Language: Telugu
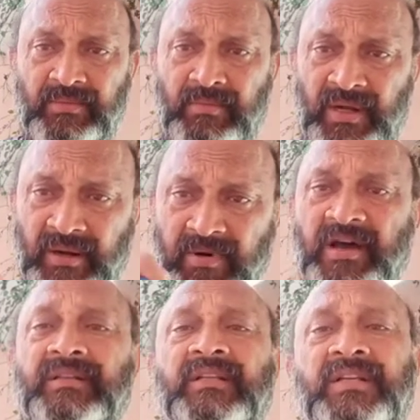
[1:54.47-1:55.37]
మన
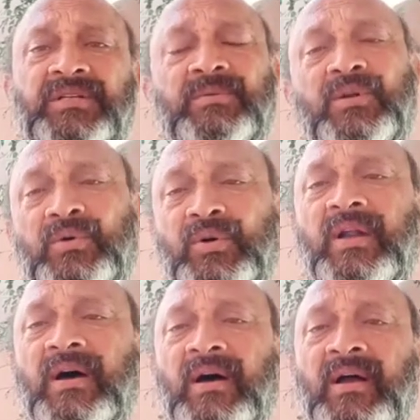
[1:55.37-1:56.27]
భారతదేశంలో ఉన్న
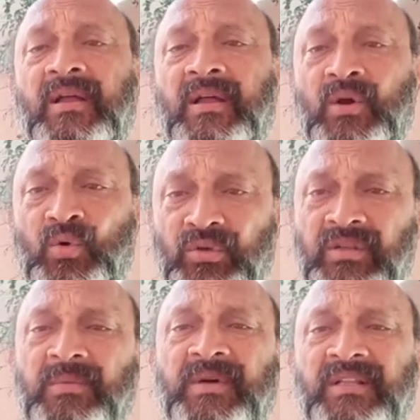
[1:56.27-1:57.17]

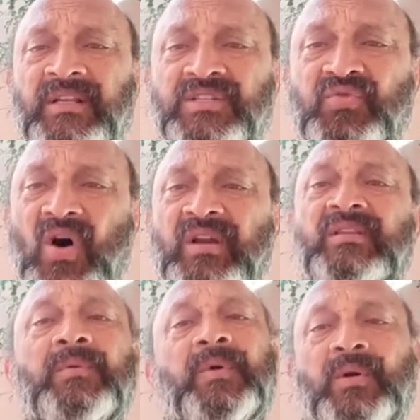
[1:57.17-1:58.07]
కొంతమంది
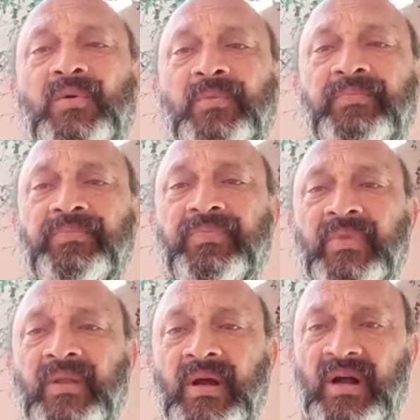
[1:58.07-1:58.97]
స్వార్థపరులు
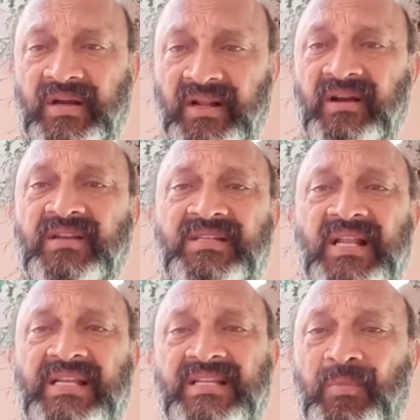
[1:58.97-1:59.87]
ఆ
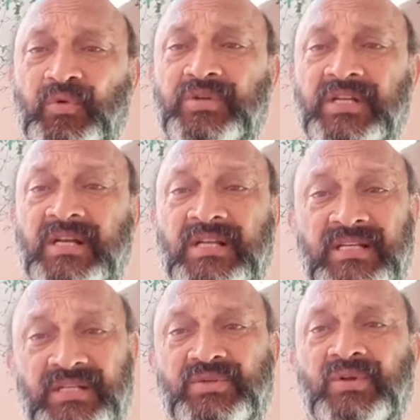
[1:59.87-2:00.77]
టెర్రరిస్ట్లకు సపోర్ట్ ఎట్లా
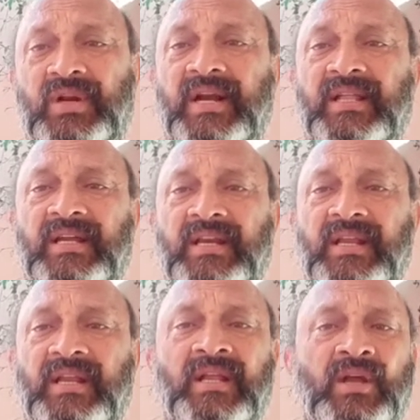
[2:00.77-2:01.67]
చేస్తున్నారు
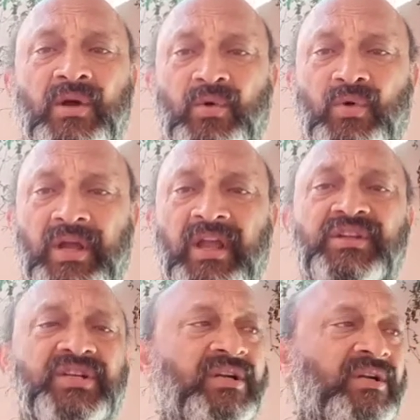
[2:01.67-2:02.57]
అన్నదాన్ని ఒక
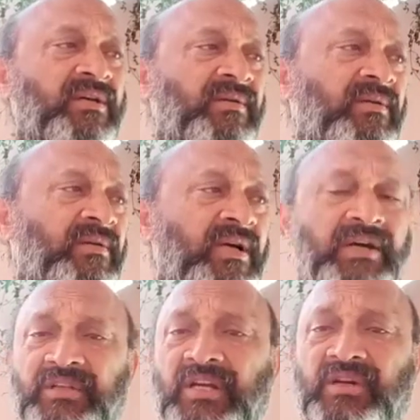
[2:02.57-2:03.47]
ఏజెంట్
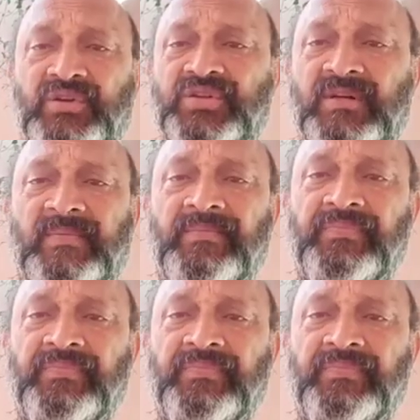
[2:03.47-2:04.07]
హృతిక్ రోషన్